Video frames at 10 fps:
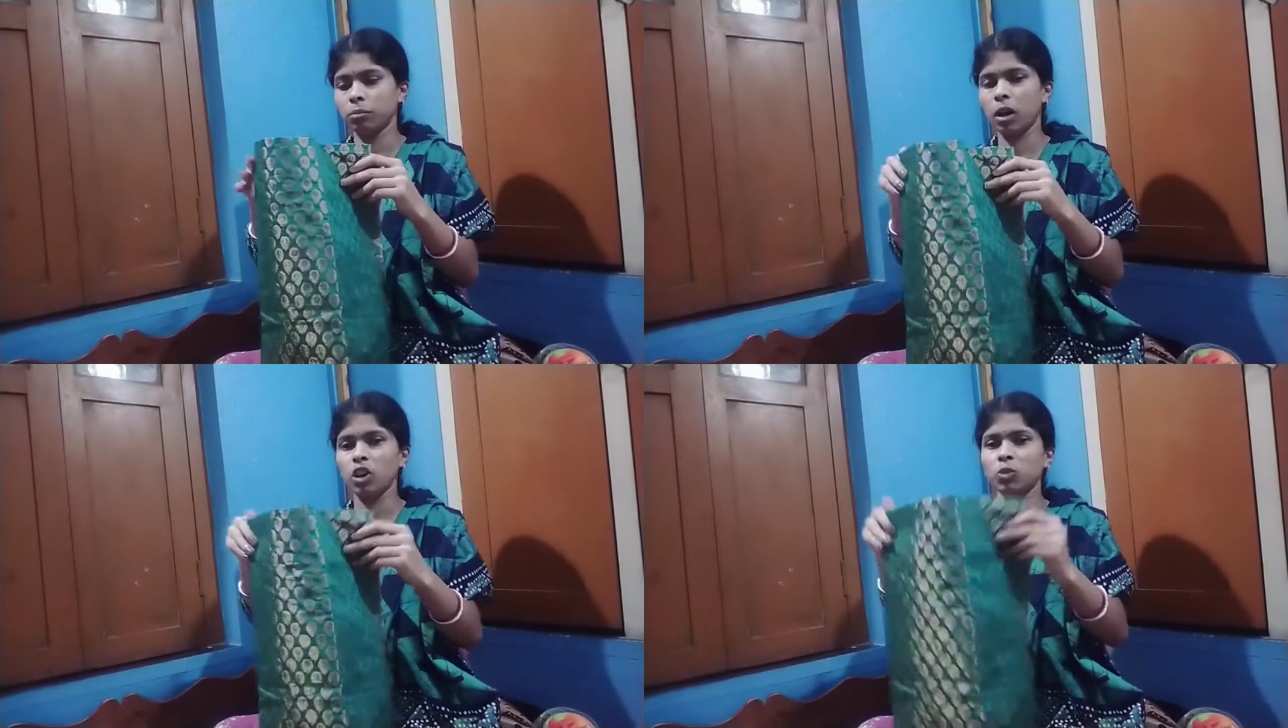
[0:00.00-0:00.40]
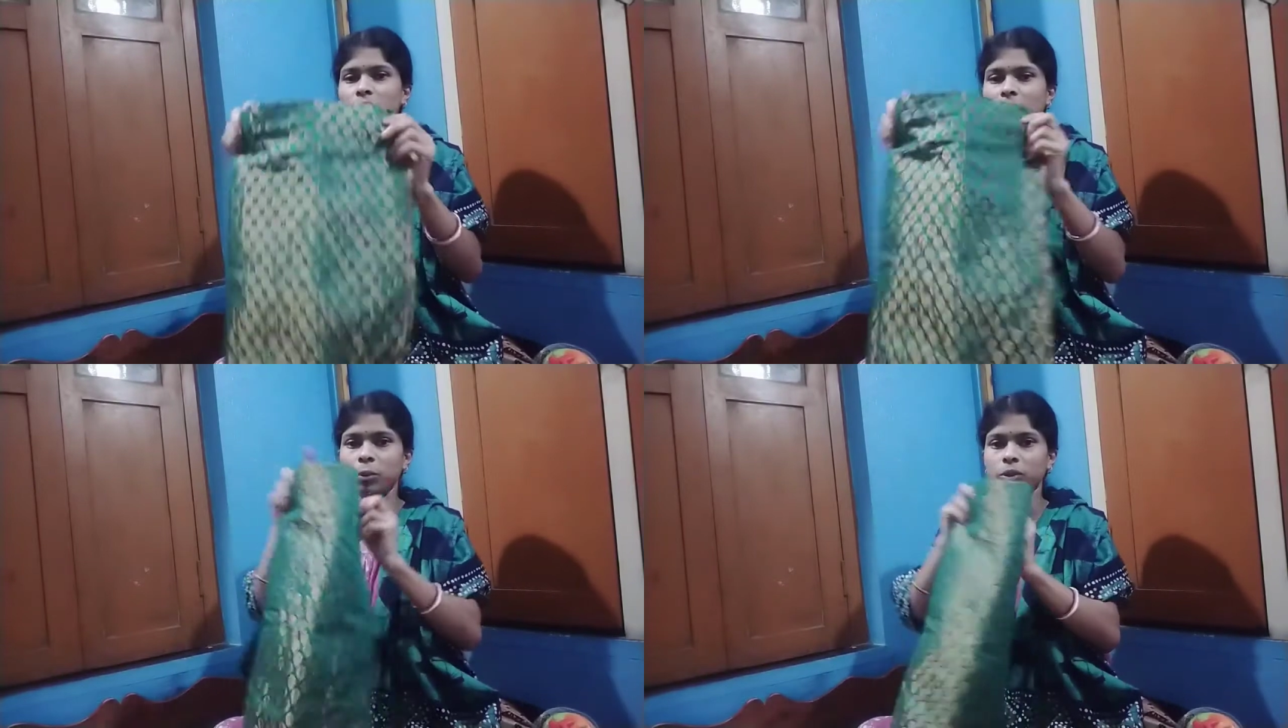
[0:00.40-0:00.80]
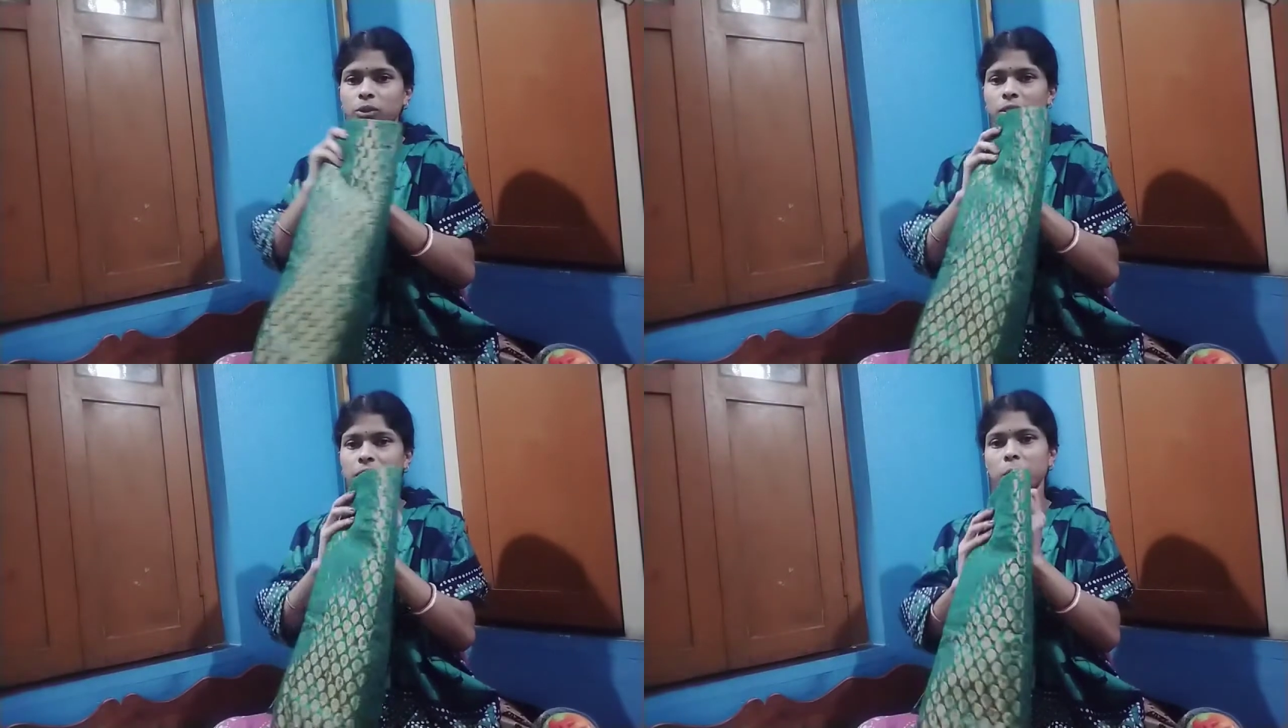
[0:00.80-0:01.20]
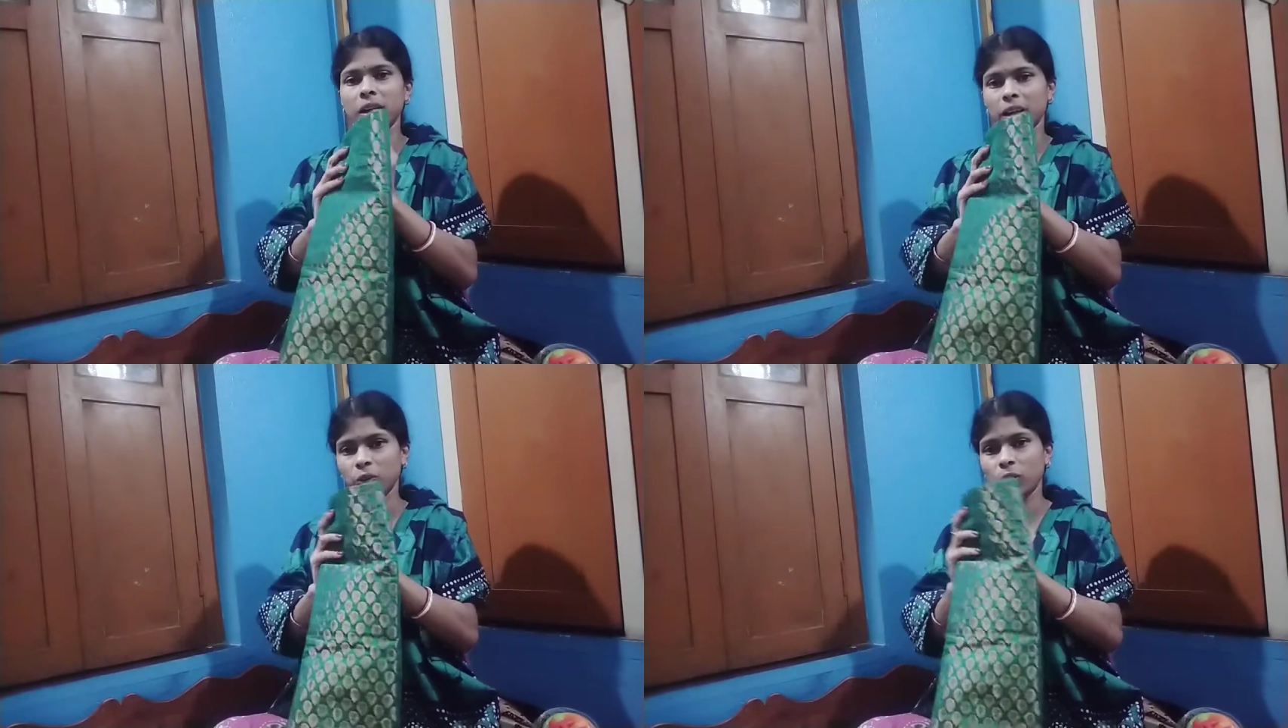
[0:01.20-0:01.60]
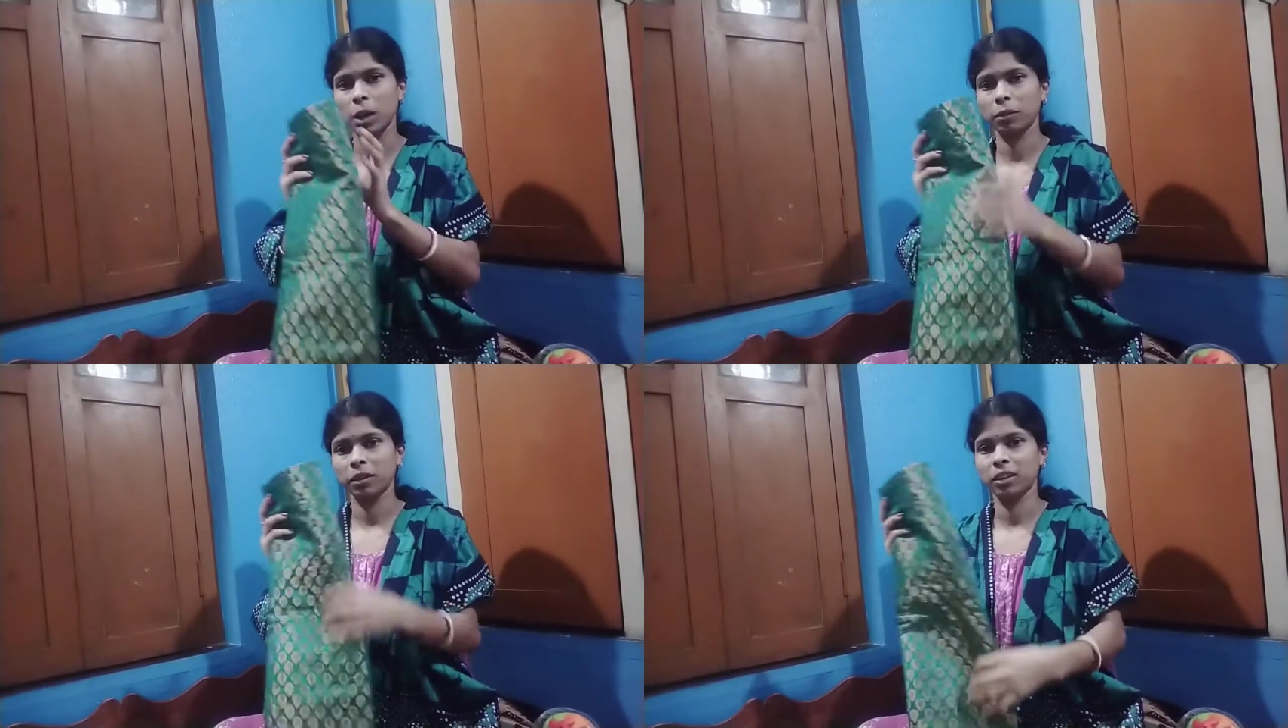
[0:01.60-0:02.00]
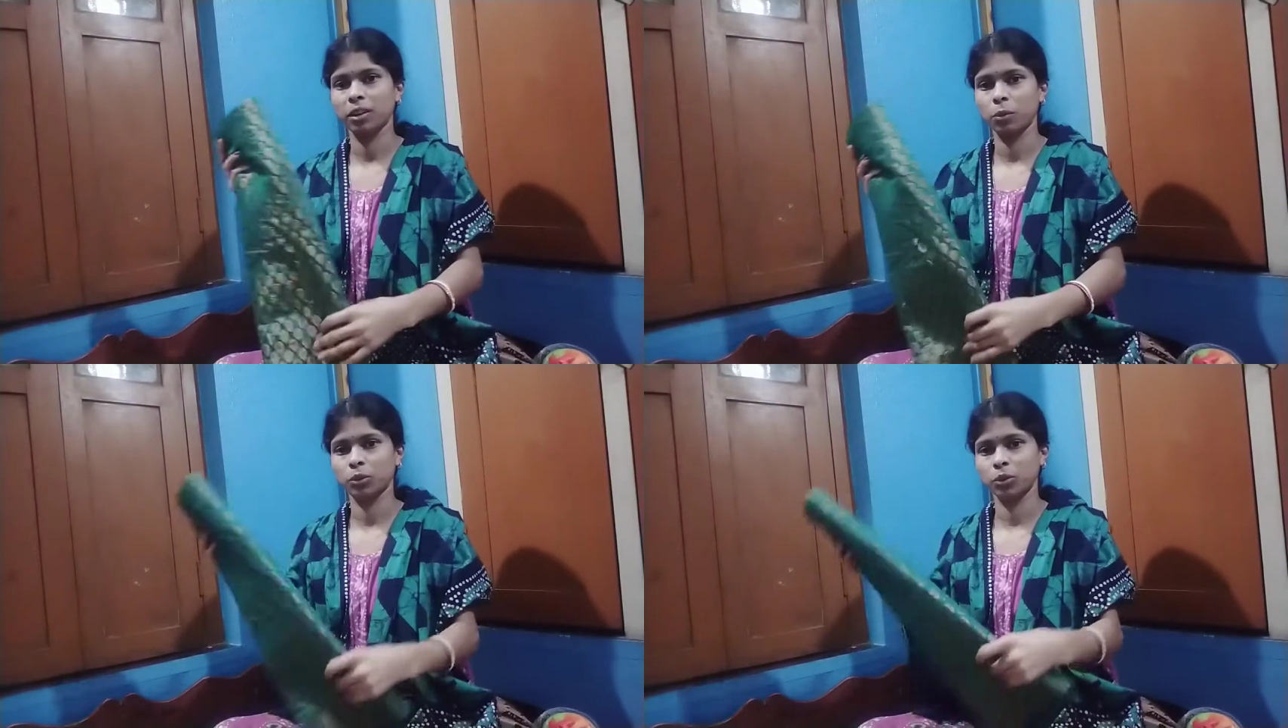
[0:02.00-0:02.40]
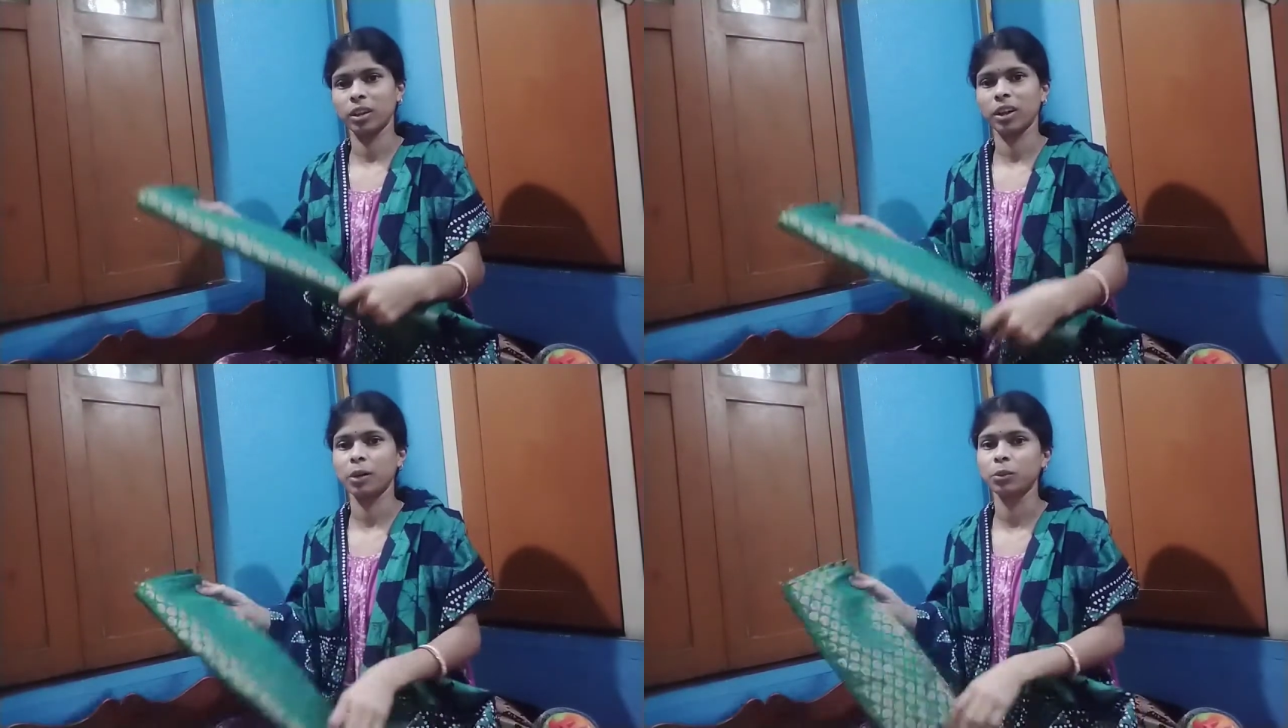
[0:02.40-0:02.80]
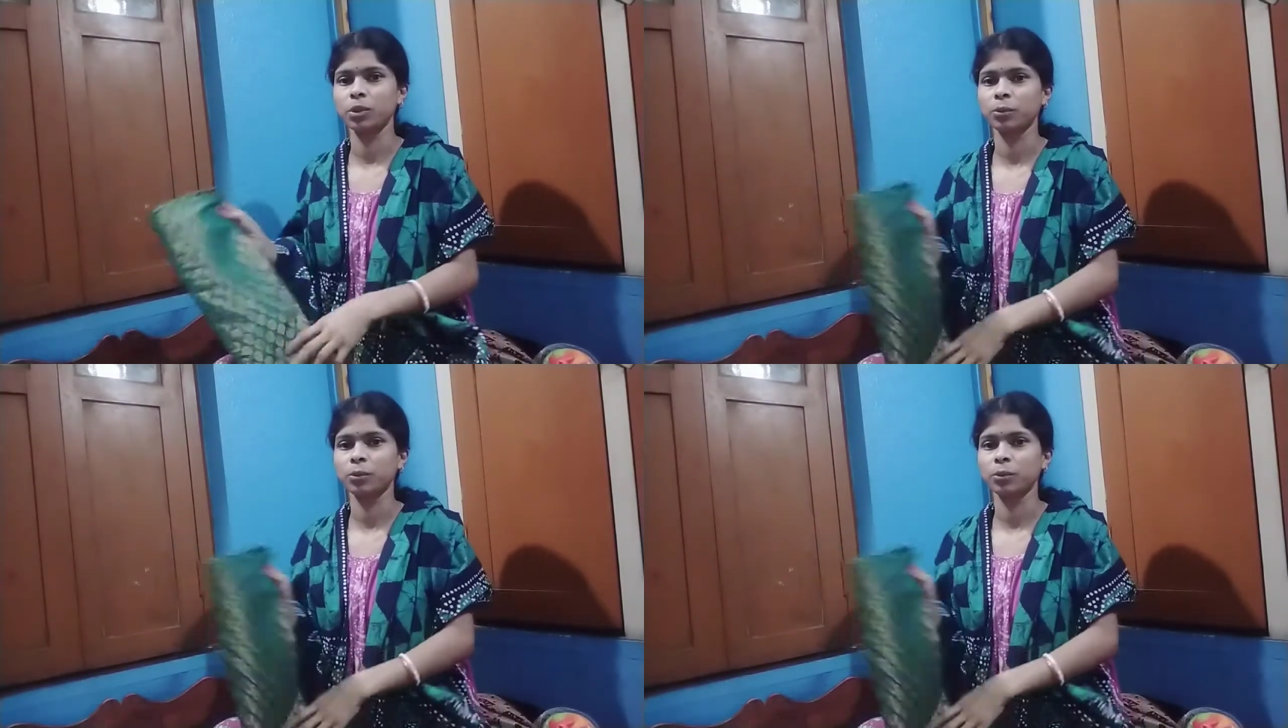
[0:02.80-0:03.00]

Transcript: ব্লাউজ বানাবো বানানো হলে আপনাদেরকে অবশ্যই দেখাবো